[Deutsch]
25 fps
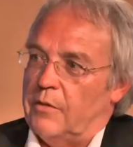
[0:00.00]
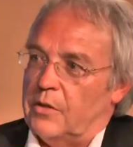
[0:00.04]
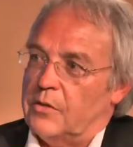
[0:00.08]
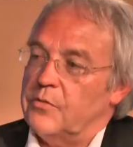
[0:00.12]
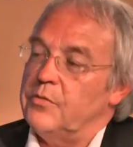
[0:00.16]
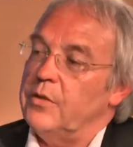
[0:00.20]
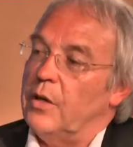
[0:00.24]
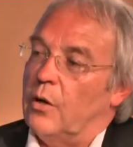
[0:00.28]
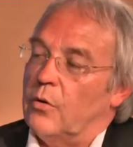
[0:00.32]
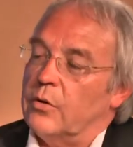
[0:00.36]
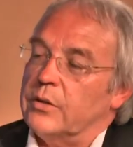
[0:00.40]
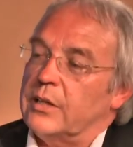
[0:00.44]

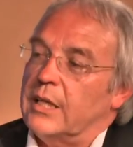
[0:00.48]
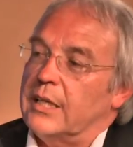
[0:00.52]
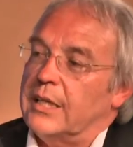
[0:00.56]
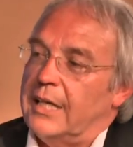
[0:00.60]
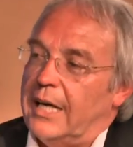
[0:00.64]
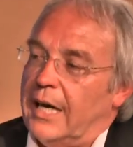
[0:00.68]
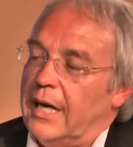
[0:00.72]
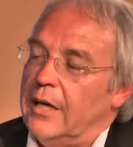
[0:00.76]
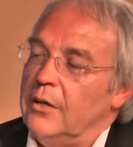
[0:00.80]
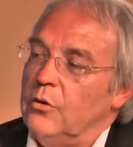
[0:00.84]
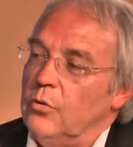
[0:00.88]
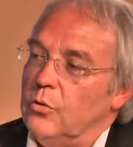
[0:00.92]
was wir auch dann
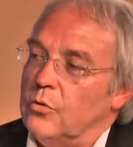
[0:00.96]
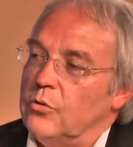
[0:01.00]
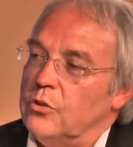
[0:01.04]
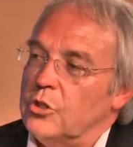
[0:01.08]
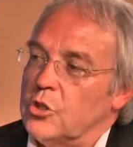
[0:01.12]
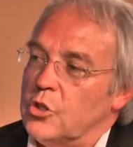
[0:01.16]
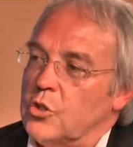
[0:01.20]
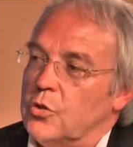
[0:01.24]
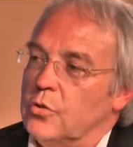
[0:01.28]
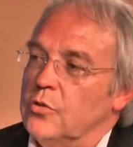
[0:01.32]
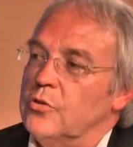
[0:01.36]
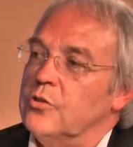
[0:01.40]
gerne
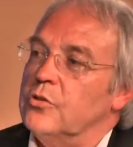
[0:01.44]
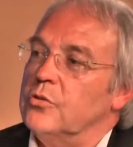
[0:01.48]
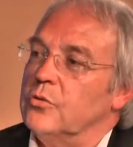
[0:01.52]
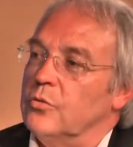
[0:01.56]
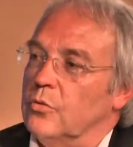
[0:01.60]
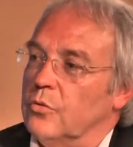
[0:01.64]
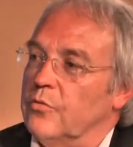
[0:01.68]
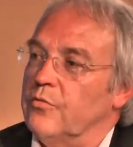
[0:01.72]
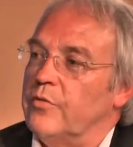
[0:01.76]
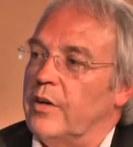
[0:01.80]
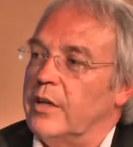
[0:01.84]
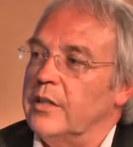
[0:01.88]
unterstützen
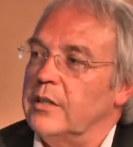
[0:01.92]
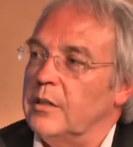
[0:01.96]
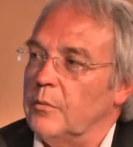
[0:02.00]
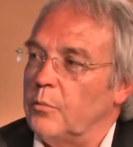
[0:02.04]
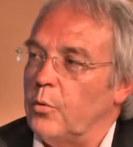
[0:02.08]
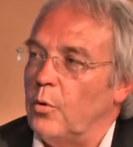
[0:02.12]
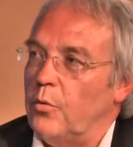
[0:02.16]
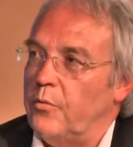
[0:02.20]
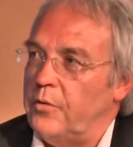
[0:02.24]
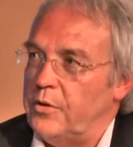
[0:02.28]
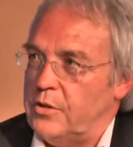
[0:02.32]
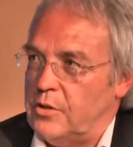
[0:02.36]
und weiter
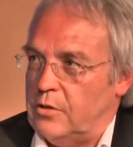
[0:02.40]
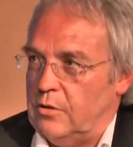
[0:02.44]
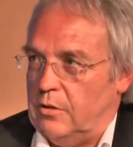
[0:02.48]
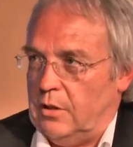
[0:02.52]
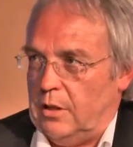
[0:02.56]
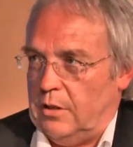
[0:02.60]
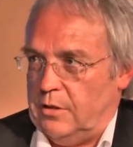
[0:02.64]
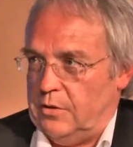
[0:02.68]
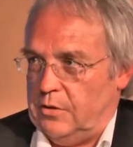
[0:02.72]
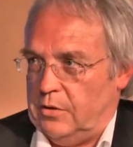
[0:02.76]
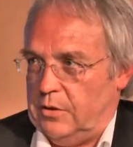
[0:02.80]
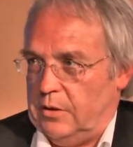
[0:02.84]

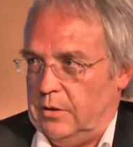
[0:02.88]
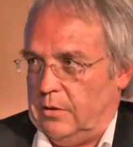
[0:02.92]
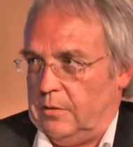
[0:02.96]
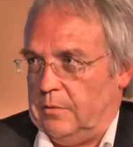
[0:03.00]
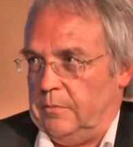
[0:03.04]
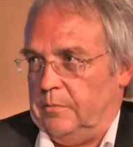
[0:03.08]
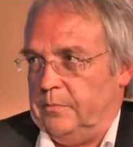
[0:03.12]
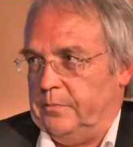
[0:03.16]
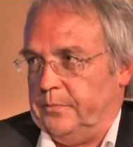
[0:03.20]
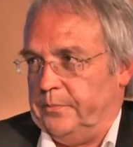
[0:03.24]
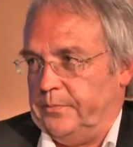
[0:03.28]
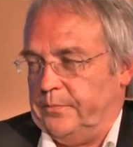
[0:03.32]

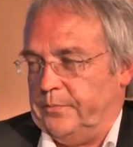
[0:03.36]
professionalisieren.